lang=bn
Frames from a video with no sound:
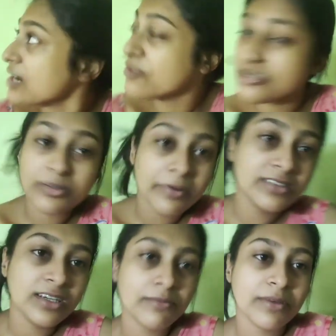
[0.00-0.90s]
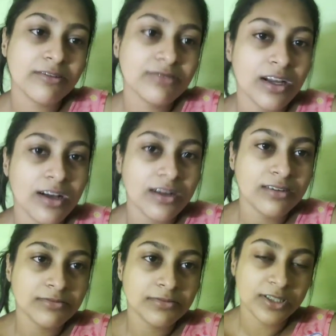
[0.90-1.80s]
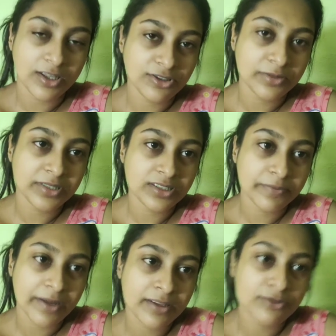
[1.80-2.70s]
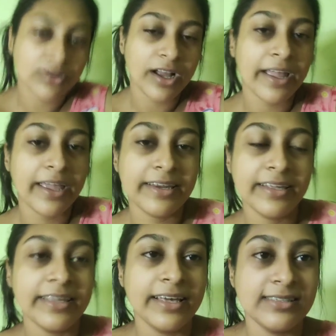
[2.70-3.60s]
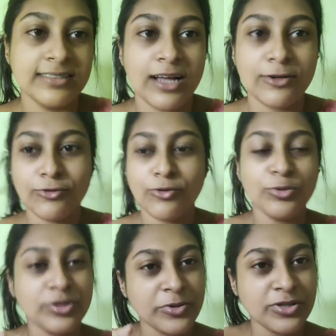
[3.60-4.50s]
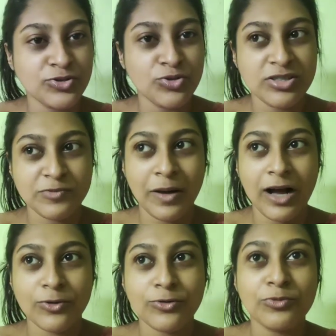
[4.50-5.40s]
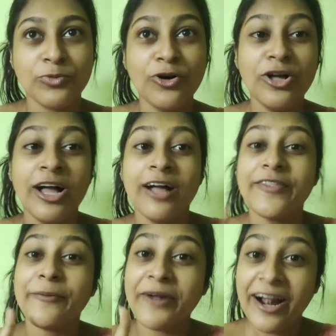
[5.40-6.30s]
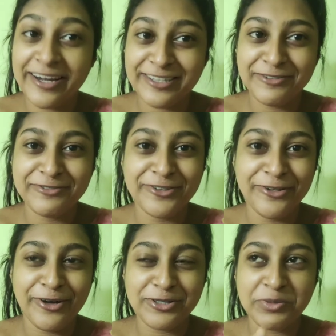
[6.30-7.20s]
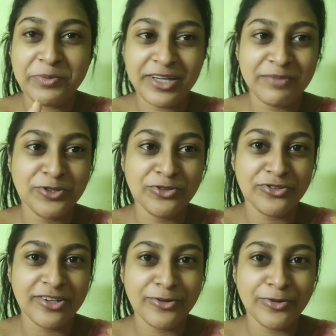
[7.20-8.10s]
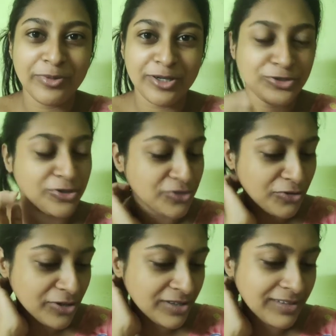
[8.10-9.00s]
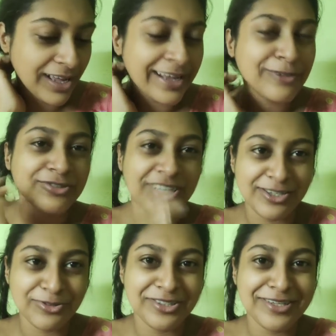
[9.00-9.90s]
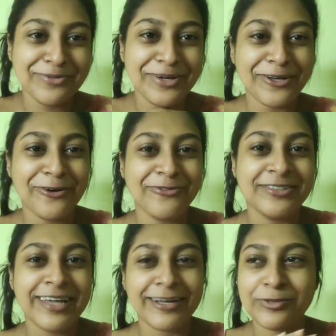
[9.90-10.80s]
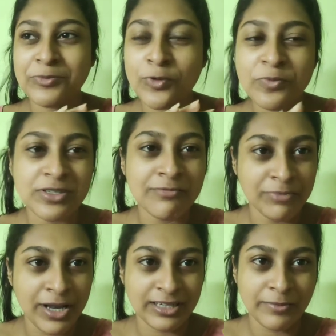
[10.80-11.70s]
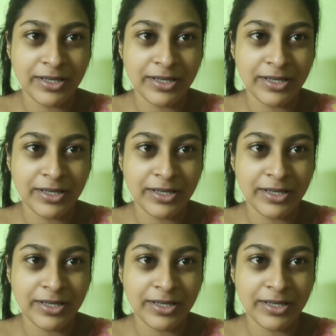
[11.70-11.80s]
সাড়ে দশটা বাজে আমি এখন সাড়ে দশটা বেজে গেছে প্রায় তো খেয়ে নিই খেয়ে স্নান করবো তারপরে চুলে স্পা করবো তারপরে আরেকটা ভিডিও আসবে মেকআপ টিউটোরিয়াল করবো একটা ছোট্ট করে একটু সেজে গুজে যাবো আর কি অফিসে একদম খুব সিম্পল একটা